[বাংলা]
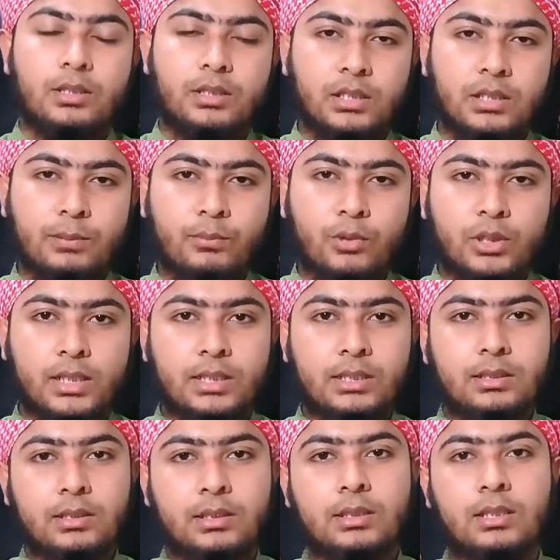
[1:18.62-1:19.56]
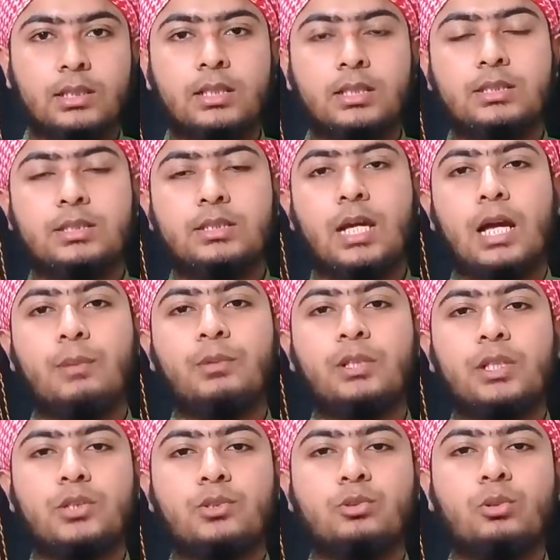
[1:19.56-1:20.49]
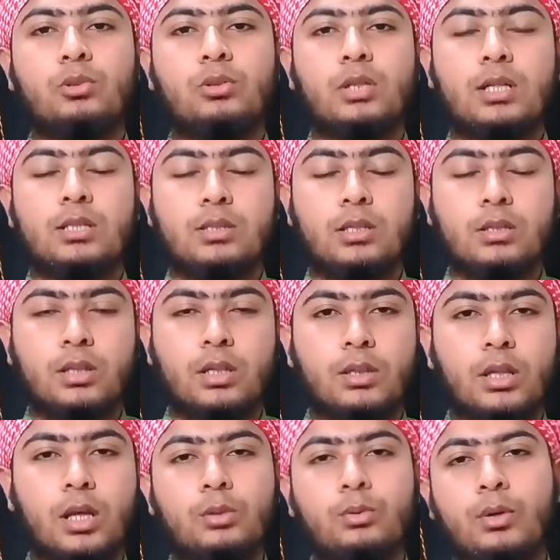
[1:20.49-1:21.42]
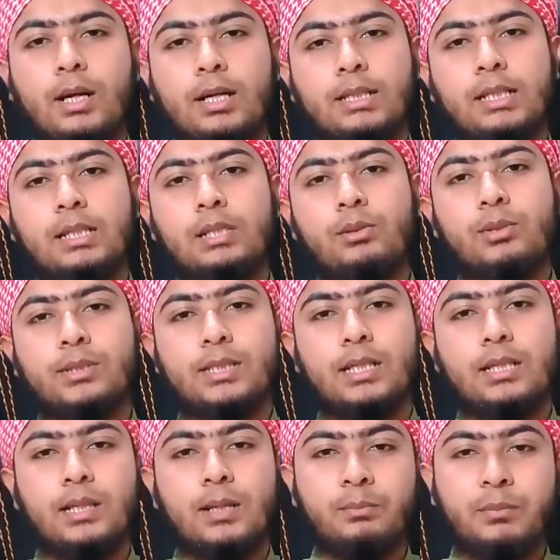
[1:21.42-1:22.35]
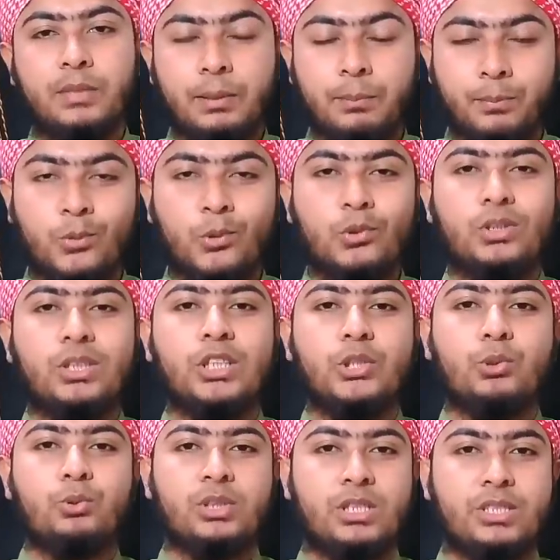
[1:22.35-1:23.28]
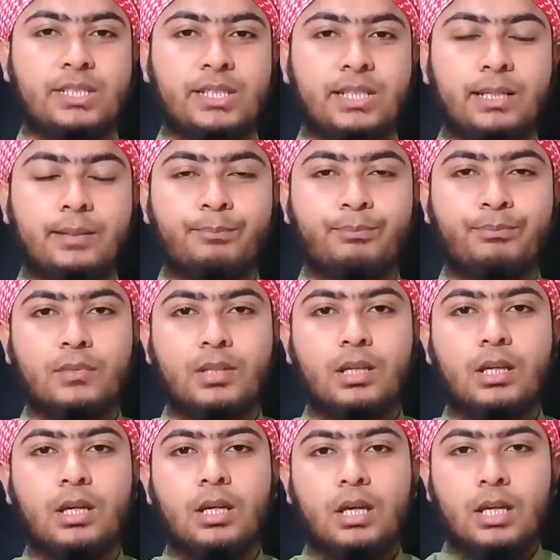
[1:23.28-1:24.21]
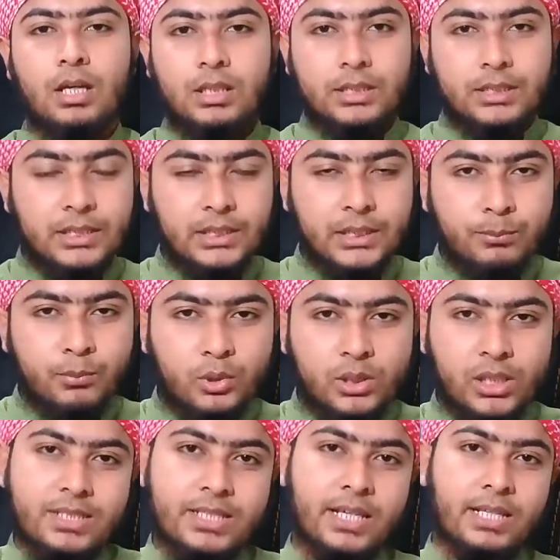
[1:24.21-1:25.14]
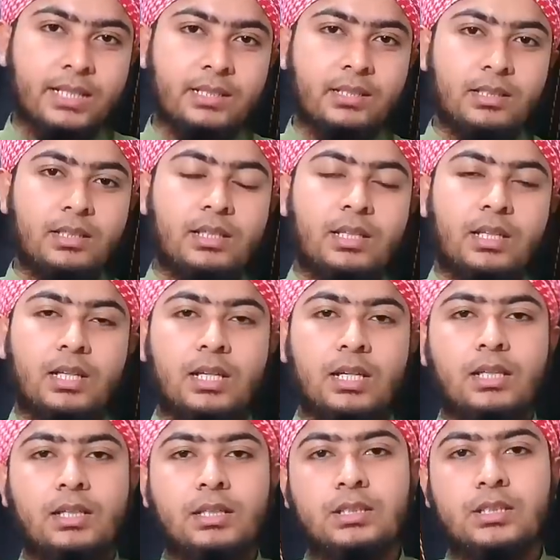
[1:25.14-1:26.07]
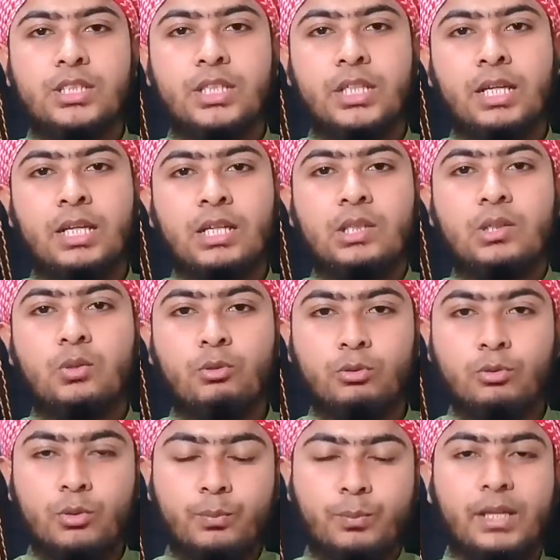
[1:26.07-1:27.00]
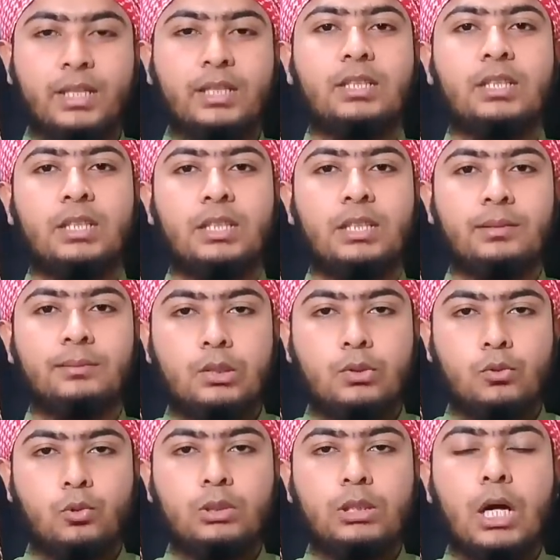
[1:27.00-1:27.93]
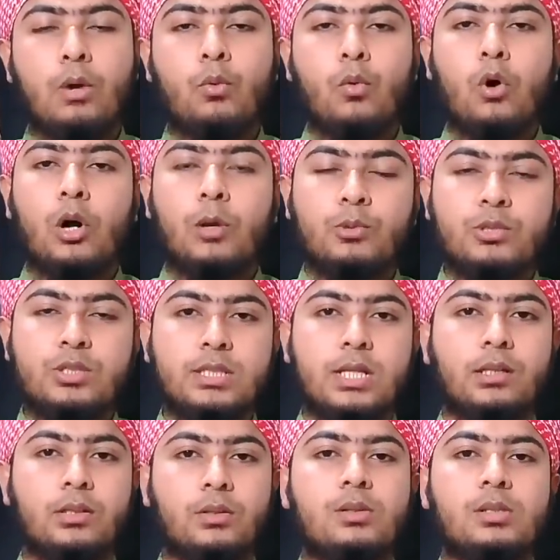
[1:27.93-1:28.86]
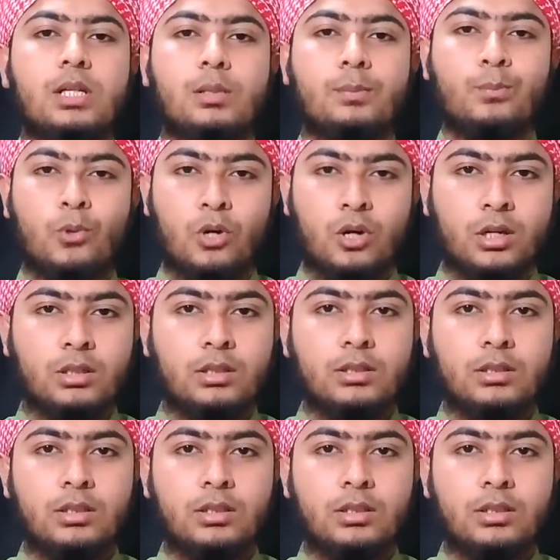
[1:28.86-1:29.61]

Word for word: তিনি বলেন যে আমি রাসুল্লাহ সাল্লাহ আলিহি আসাল্লামকে বলতে শুনেছি তিনি বলেছেন যে কোনো ব্যক্তি কোথাও অবস্থান করার পর